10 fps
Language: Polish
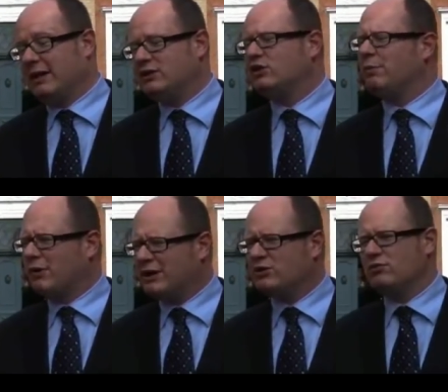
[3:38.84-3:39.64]
Więc to
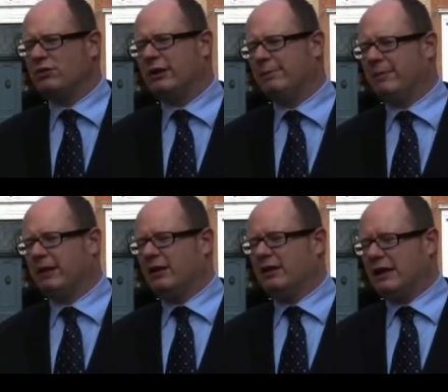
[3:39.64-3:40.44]
pokazuje
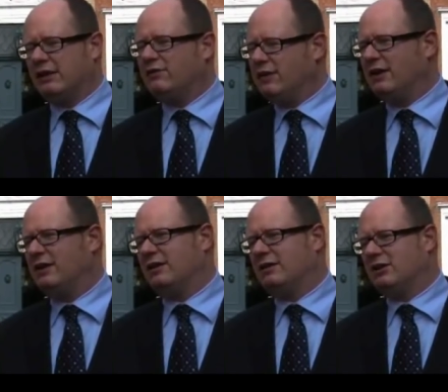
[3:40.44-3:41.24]
jak
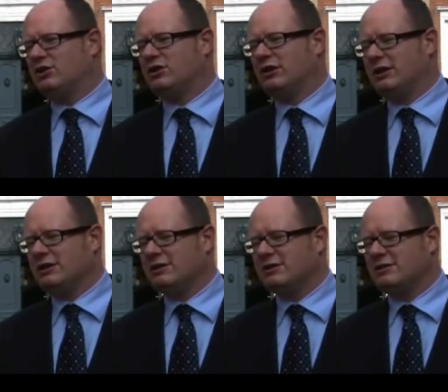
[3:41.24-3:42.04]
wiele jeszcze
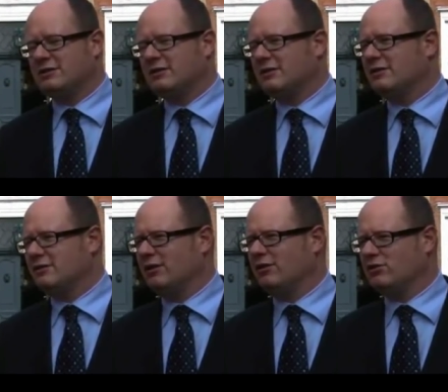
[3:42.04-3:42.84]
jest e,
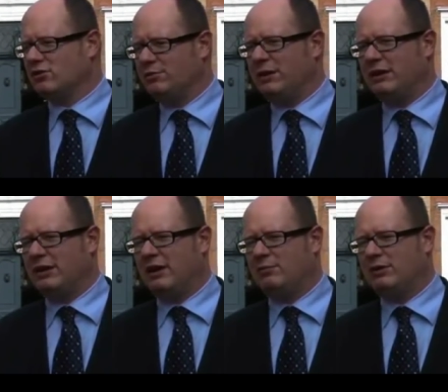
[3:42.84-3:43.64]
do
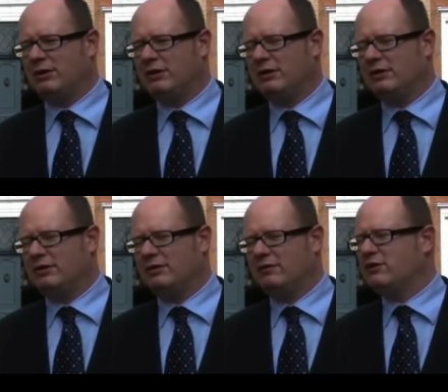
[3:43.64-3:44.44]
zrobienia, aby
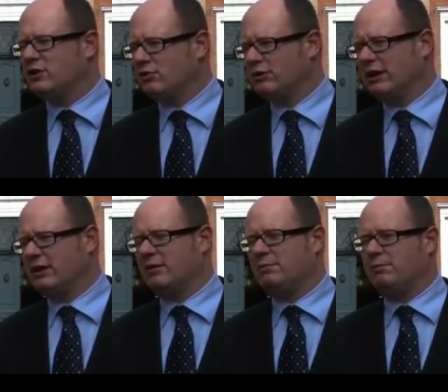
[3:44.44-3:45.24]
e,
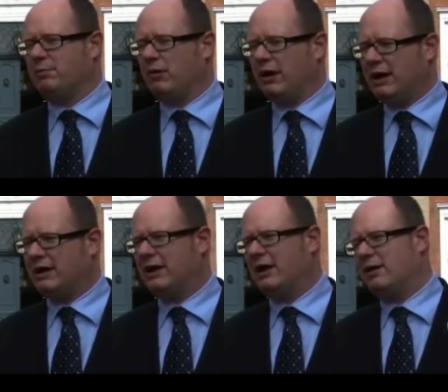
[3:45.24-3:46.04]
wizerunek
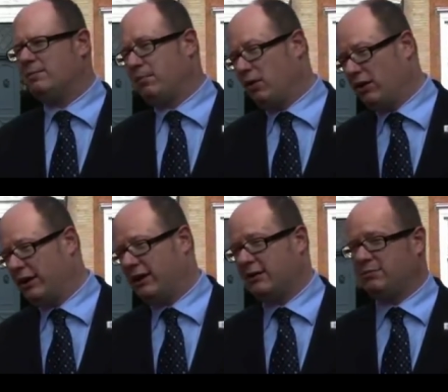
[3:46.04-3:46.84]
Polaka,
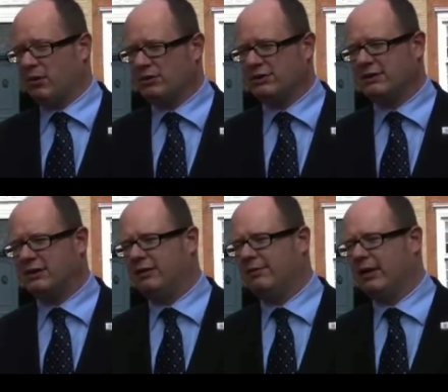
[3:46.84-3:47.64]
Polek,
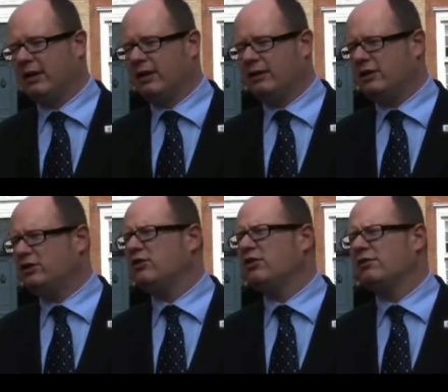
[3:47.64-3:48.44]
Polski, nie
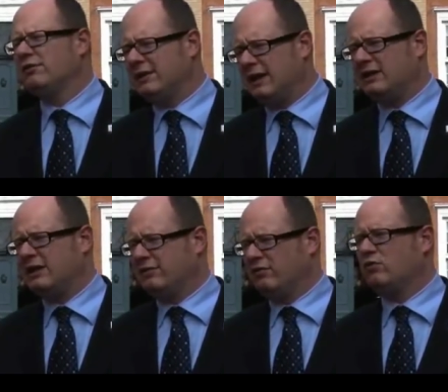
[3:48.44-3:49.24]
tylko w
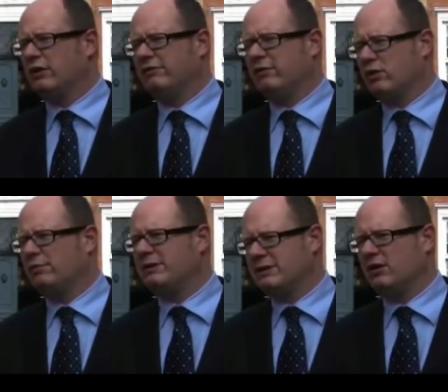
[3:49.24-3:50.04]
Danii, ale w ogóle w
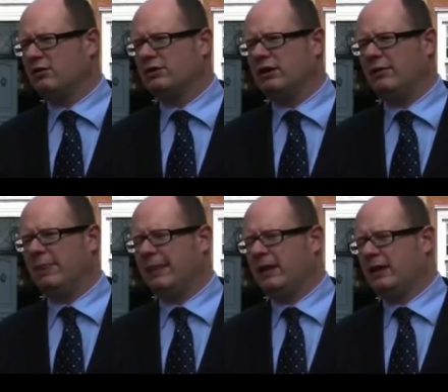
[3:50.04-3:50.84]
Europie Zachodniej